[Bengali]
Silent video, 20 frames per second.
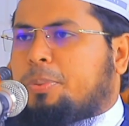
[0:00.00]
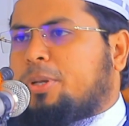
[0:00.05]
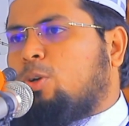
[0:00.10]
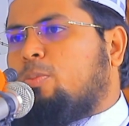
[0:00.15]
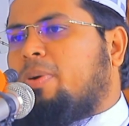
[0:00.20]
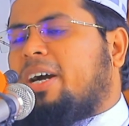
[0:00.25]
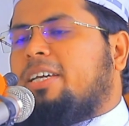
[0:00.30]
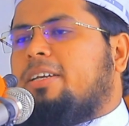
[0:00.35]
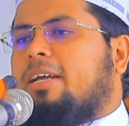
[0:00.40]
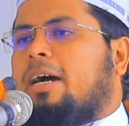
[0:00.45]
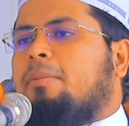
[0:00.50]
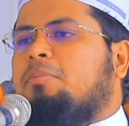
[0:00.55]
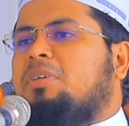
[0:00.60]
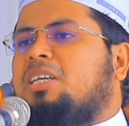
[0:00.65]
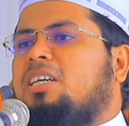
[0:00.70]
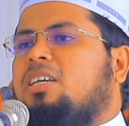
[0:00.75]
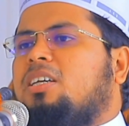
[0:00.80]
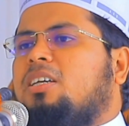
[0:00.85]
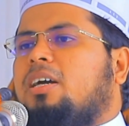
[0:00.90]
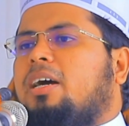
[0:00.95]
প্রিয় ভাইরা
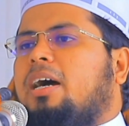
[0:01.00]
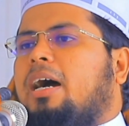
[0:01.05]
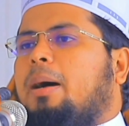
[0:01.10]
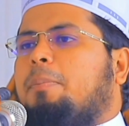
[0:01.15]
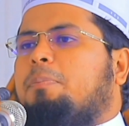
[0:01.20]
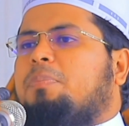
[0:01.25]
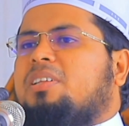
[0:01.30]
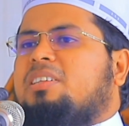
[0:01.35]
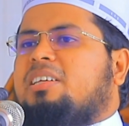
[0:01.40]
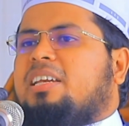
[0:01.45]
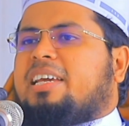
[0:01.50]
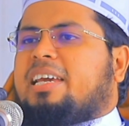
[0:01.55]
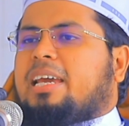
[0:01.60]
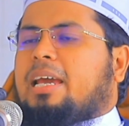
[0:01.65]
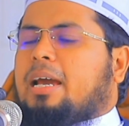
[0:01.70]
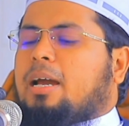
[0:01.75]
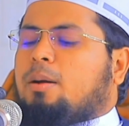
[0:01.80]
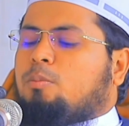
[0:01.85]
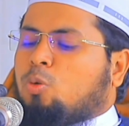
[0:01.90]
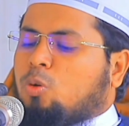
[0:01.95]
আমি আপনাদেরকে
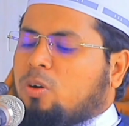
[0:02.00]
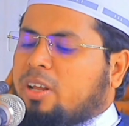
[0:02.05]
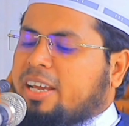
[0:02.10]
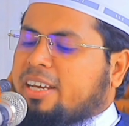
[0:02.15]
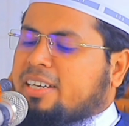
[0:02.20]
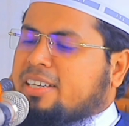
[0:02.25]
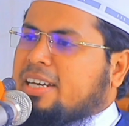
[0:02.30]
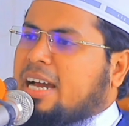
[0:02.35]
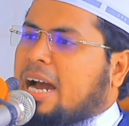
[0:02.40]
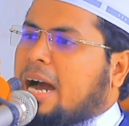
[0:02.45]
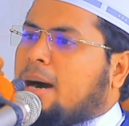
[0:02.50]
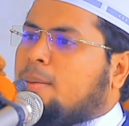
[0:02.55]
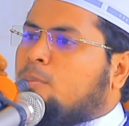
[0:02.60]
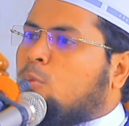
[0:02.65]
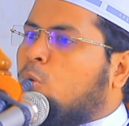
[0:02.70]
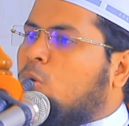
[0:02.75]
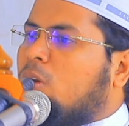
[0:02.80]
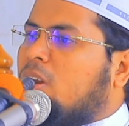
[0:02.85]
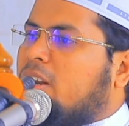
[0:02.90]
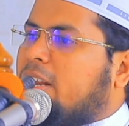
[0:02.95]
এমন একটা
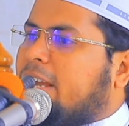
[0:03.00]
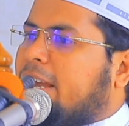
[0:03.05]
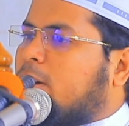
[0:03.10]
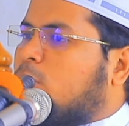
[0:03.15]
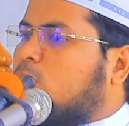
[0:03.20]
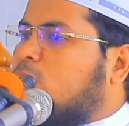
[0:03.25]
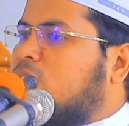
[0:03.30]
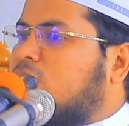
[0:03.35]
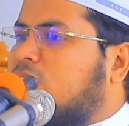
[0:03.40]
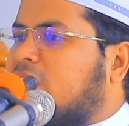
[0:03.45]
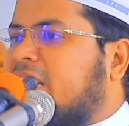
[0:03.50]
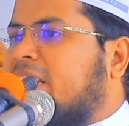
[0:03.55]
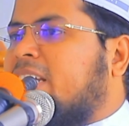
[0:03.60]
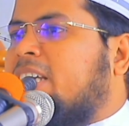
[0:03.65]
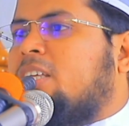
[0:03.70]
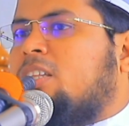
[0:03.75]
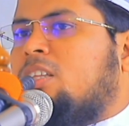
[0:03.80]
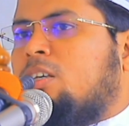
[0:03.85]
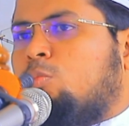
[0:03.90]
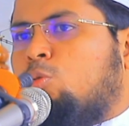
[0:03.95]
আমল এখন
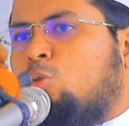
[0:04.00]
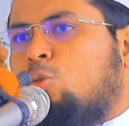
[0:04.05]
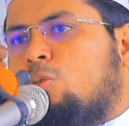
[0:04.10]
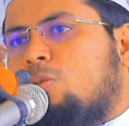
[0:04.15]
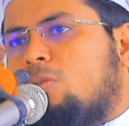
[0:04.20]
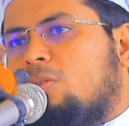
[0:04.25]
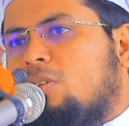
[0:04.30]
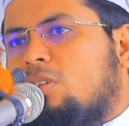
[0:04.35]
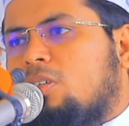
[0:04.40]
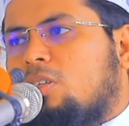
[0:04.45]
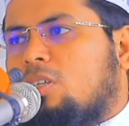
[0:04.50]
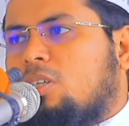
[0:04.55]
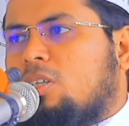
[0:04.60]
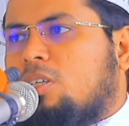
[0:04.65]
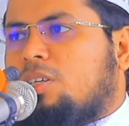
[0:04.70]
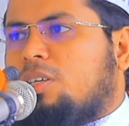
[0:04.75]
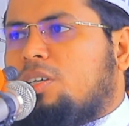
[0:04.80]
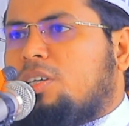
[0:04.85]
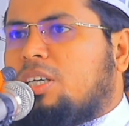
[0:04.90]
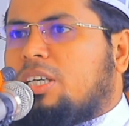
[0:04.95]
শিখিয়ে দেব
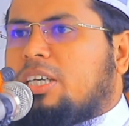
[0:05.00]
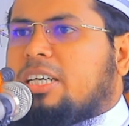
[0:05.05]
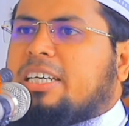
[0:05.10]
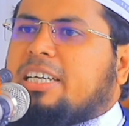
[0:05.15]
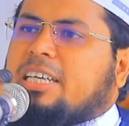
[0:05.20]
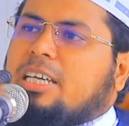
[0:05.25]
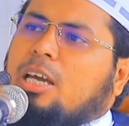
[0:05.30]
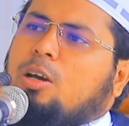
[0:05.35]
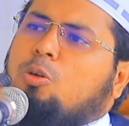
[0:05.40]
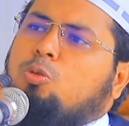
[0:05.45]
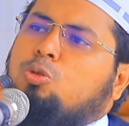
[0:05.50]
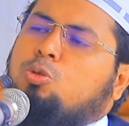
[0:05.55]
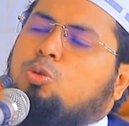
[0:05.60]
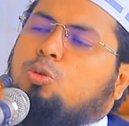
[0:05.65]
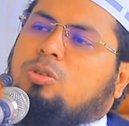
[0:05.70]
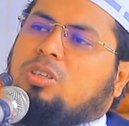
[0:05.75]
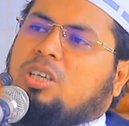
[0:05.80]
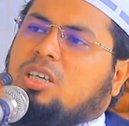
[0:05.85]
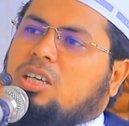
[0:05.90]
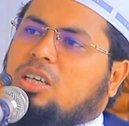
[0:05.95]
কেউ
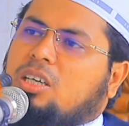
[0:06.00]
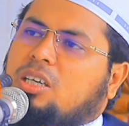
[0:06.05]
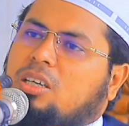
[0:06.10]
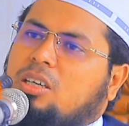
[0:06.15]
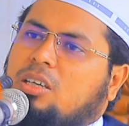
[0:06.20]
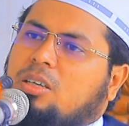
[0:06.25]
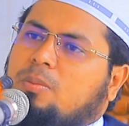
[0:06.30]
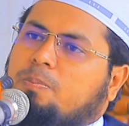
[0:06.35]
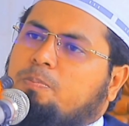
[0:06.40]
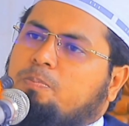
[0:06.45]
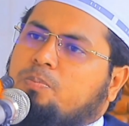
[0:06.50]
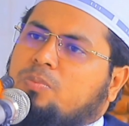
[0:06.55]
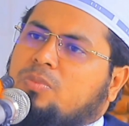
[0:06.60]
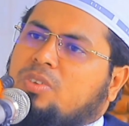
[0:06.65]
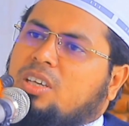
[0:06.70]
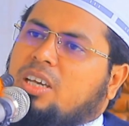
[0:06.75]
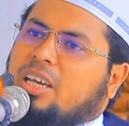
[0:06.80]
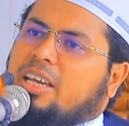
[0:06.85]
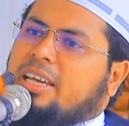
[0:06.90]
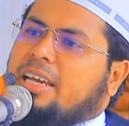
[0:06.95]
যদি
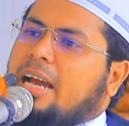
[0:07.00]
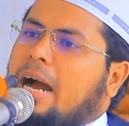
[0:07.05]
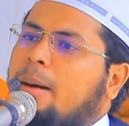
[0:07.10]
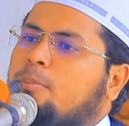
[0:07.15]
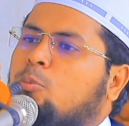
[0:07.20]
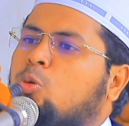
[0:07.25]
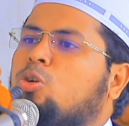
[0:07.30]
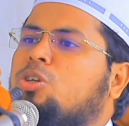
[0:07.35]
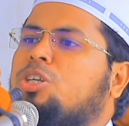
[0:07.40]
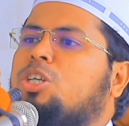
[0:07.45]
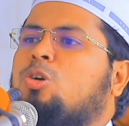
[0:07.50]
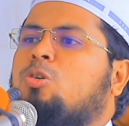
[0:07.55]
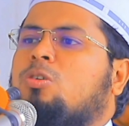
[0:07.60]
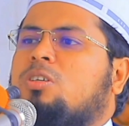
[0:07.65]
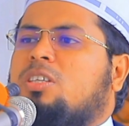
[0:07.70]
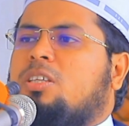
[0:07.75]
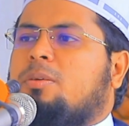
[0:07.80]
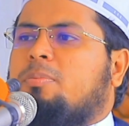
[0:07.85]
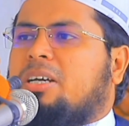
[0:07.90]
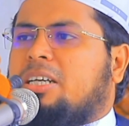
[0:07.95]
এই আমলটি
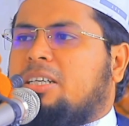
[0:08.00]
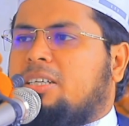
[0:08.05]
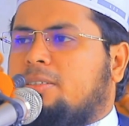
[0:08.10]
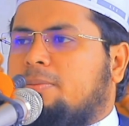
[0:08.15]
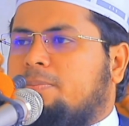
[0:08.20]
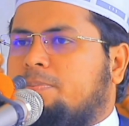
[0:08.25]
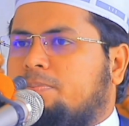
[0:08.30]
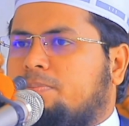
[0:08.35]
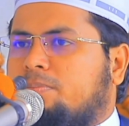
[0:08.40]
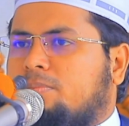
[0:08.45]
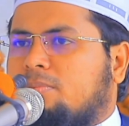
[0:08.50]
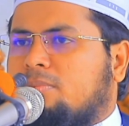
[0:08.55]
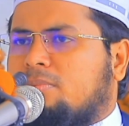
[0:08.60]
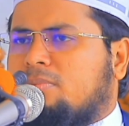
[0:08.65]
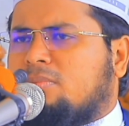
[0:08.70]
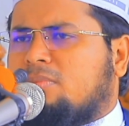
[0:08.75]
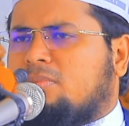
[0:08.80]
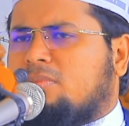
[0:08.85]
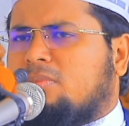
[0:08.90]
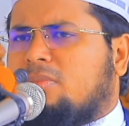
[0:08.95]
করতে পারেন
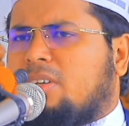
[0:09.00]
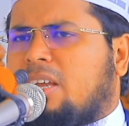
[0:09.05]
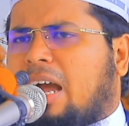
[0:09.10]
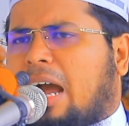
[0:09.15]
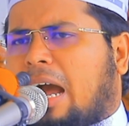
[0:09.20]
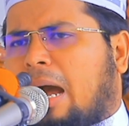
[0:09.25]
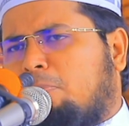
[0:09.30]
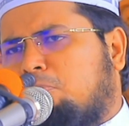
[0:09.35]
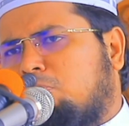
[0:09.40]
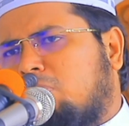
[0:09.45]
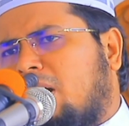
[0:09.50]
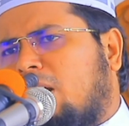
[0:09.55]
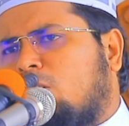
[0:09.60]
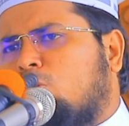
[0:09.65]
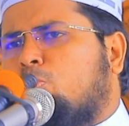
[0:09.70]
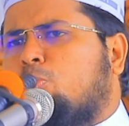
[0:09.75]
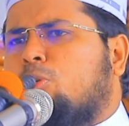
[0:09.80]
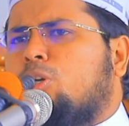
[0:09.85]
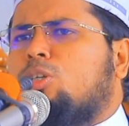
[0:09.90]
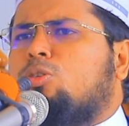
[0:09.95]
আপনার
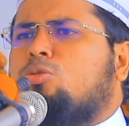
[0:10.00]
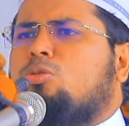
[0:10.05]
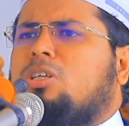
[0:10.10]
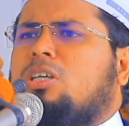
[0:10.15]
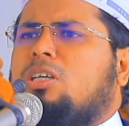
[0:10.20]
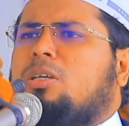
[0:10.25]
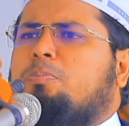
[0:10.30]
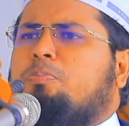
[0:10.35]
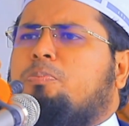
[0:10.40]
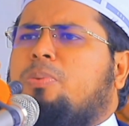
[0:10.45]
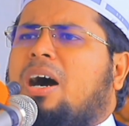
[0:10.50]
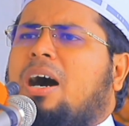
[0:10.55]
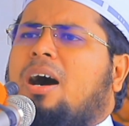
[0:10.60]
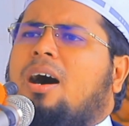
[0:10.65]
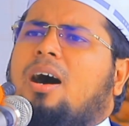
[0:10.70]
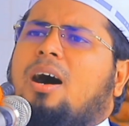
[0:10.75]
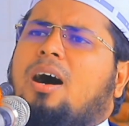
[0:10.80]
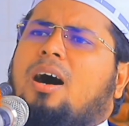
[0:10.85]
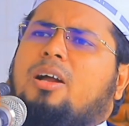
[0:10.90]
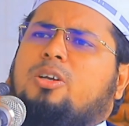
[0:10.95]
উপরে যদি
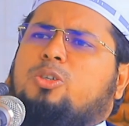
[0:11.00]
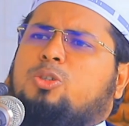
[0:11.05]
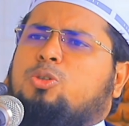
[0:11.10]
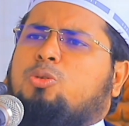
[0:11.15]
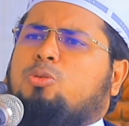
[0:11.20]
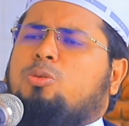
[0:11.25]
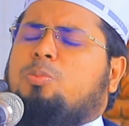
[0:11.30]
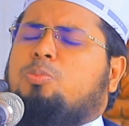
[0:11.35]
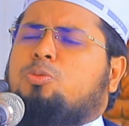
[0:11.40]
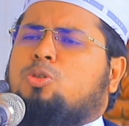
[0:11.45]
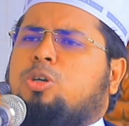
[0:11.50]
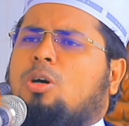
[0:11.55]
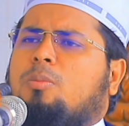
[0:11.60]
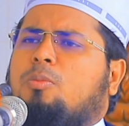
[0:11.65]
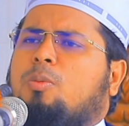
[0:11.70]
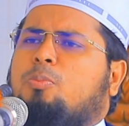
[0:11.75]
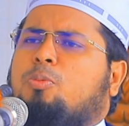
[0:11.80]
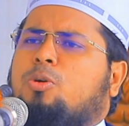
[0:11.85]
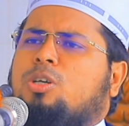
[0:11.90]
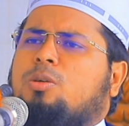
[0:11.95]
পাহাড় স্বরূপ
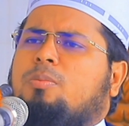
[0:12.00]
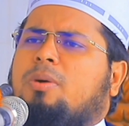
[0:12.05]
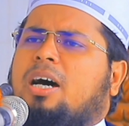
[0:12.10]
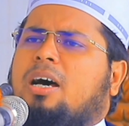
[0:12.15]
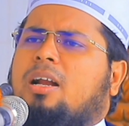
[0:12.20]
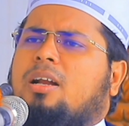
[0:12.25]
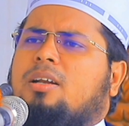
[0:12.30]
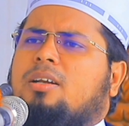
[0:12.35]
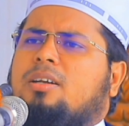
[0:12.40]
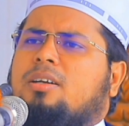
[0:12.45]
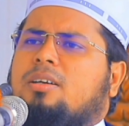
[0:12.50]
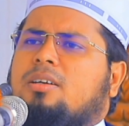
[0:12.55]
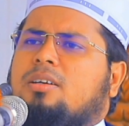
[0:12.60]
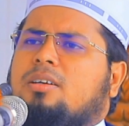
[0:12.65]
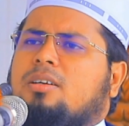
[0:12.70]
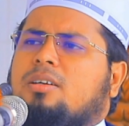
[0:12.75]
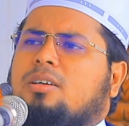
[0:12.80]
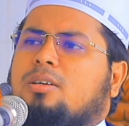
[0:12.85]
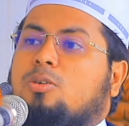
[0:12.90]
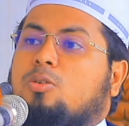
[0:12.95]
সমপরিমাণ
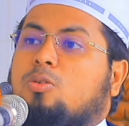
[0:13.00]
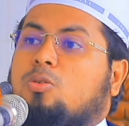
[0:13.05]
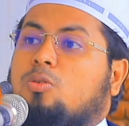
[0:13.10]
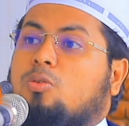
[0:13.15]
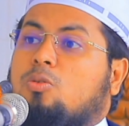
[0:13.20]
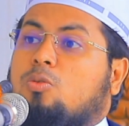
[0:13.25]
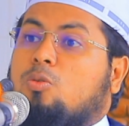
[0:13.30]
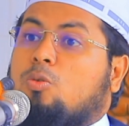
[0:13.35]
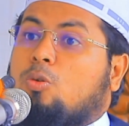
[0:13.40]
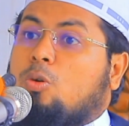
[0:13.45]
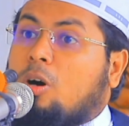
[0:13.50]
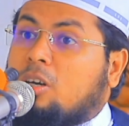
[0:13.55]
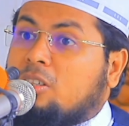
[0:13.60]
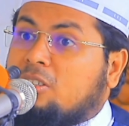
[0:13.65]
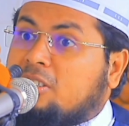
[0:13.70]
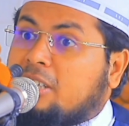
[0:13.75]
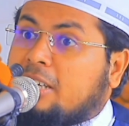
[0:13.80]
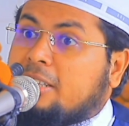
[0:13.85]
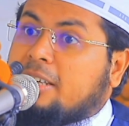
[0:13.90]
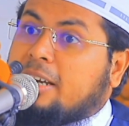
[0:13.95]

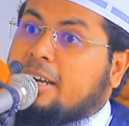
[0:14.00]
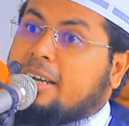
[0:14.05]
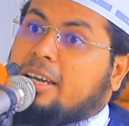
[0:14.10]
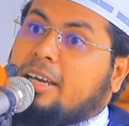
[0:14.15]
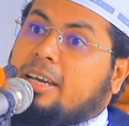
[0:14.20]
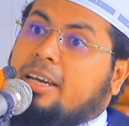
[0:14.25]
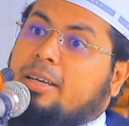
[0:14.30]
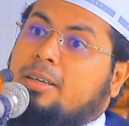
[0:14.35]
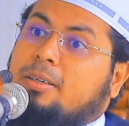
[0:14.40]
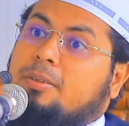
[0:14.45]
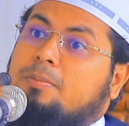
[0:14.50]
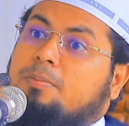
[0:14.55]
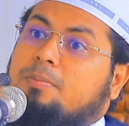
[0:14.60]
কর্জা থাকে